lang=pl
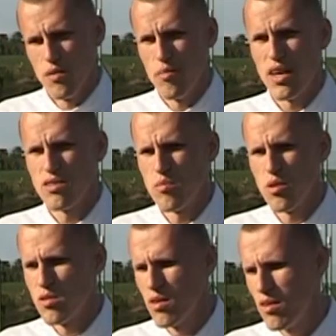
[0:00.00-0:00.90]
bardzo
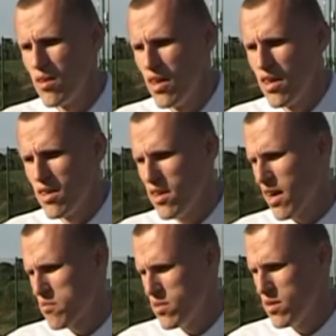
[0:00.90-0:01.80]
mocno i
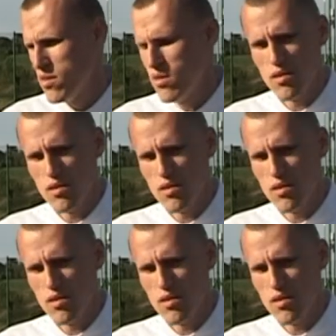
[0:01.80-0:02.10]
jakby